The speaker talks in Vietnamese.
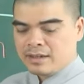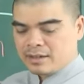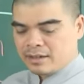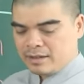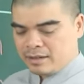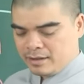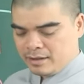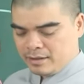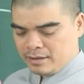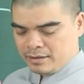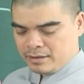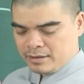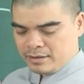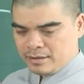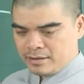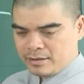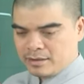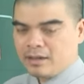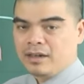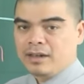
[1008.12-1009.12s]
đó
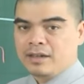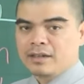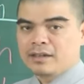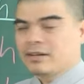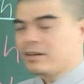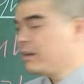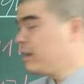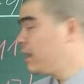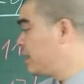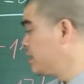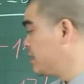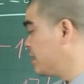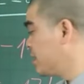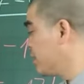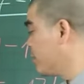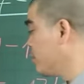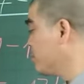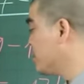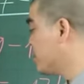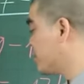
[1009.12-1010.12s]
đó đó là những
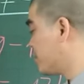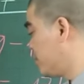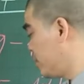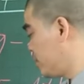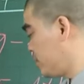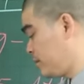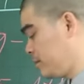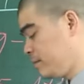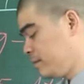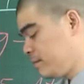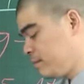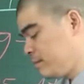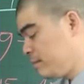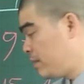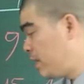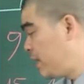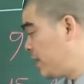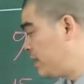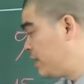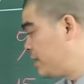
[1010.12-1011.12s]
cái khung giờ tốt
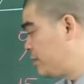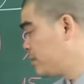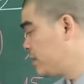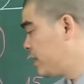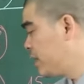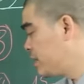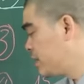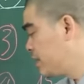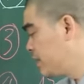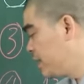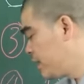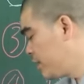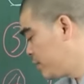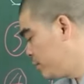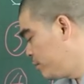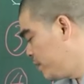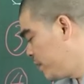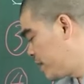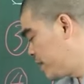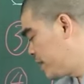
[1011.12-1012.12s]
mà để chúng ta tiến hành
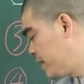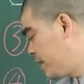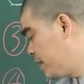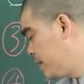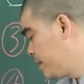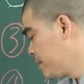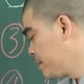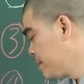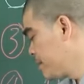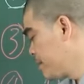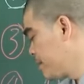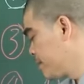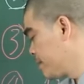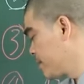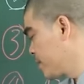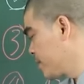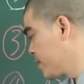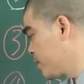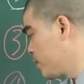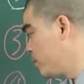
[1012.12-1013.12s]
công việc là
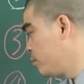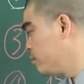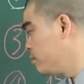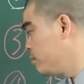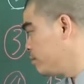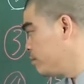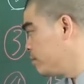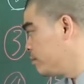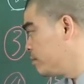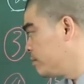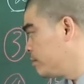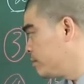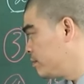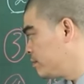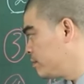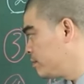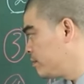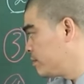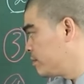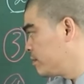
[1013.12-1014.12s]
cúng
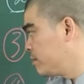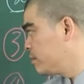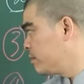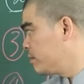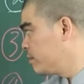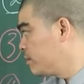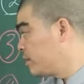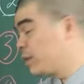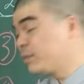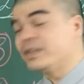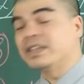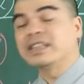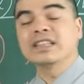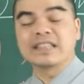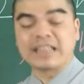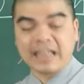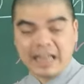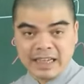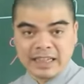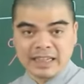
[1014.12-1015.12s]
ngày vía
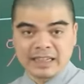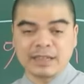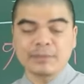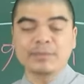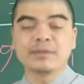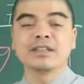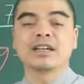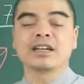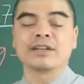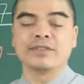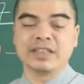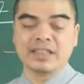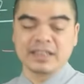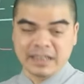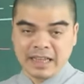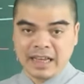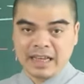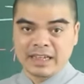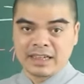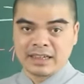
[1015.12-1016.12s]
thần tài thắp hương ngày vía
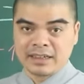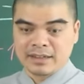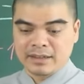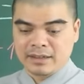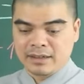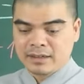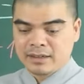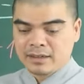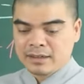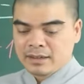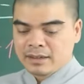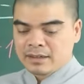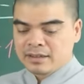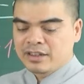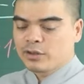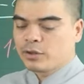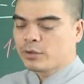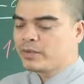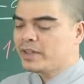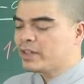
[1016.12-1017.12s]
thần tài đó
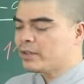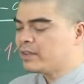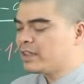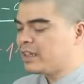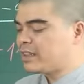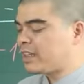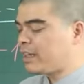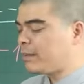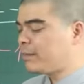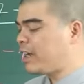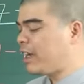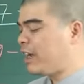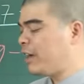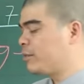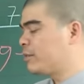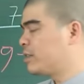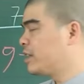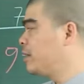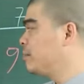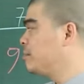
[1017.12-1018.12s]
thì quý vị có thể tham
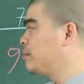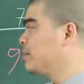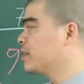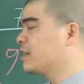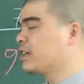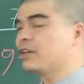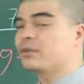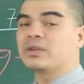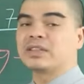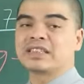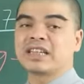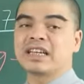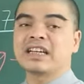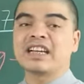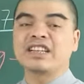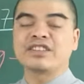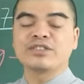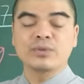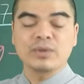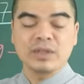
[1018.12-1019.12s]
khảo thêm cái quyển sách
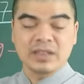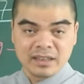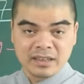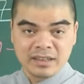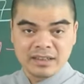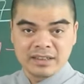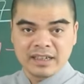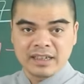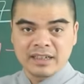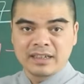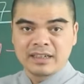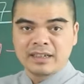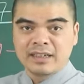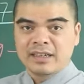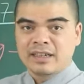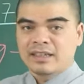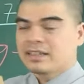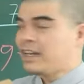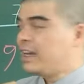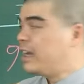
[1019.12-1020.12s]
ngày tốt tuần thư nhé
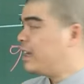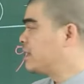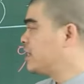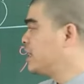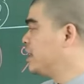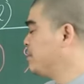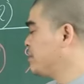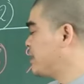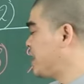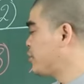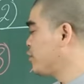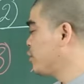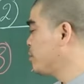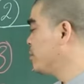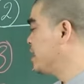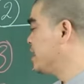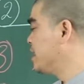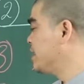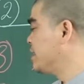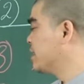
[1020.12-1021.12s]
để tìm ra cho
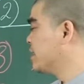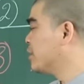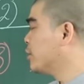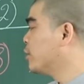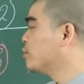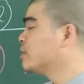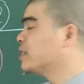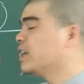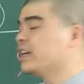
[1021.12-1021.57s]
mình những khung